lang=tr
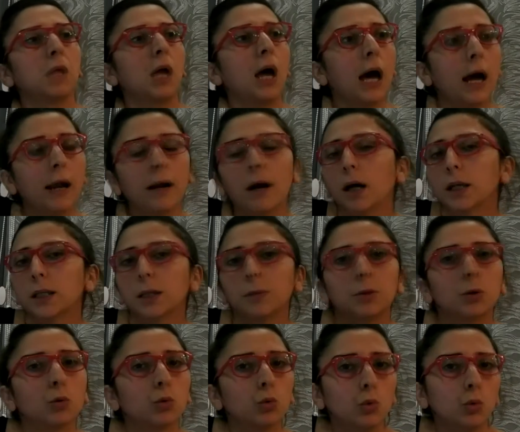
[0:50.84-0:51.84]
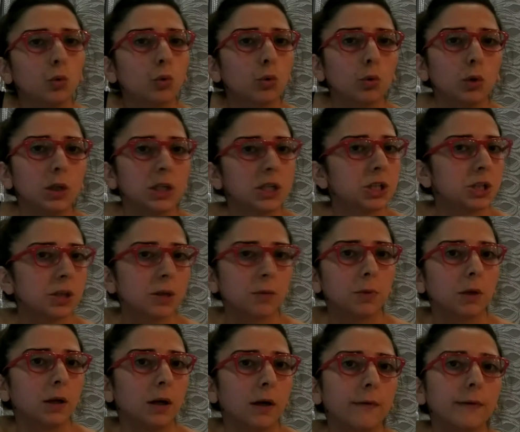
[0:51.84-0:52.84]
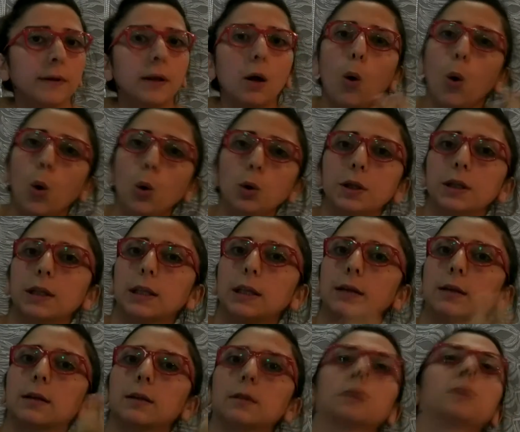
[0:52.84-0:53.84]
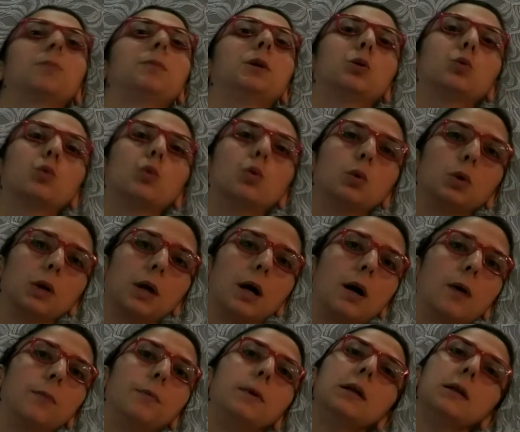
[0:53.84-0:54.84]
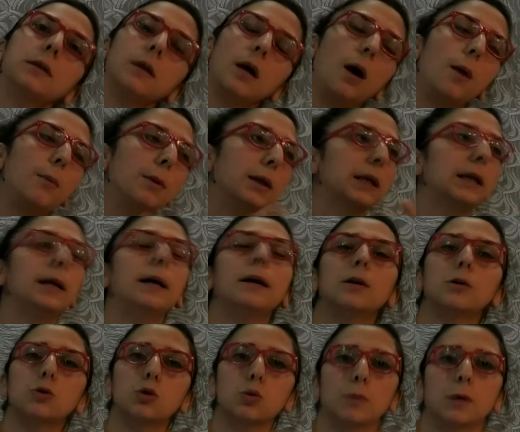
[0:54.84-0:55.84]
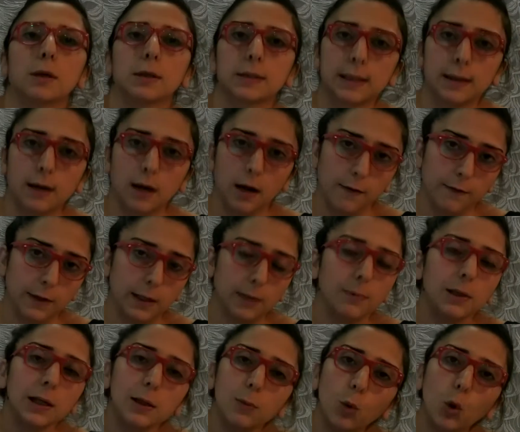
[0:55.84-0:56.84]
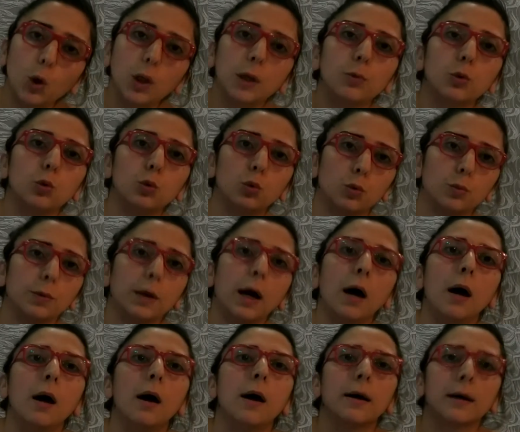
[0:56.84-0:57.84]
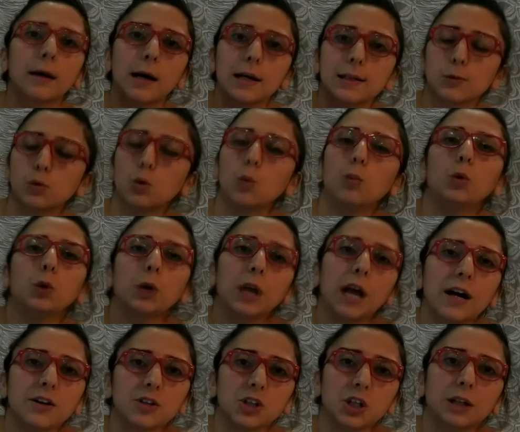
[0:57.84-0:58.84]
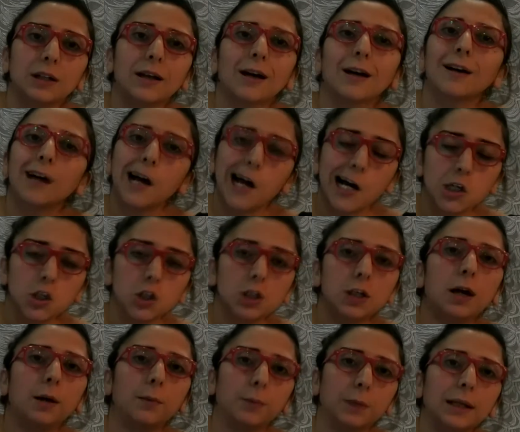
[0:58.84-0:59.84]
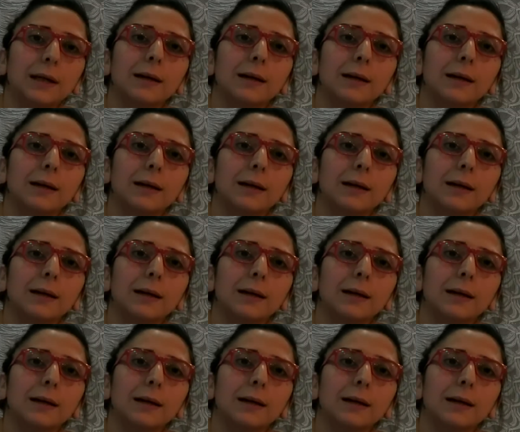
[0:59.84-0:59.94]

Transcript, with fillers: herhangi bir günlük güneşlik bir havada 10 dakikalık bir dolu yağabilir ama yine aracıma zarar verebilir. Böyle bir durumda kasko bunu gerçekten karşılar mı?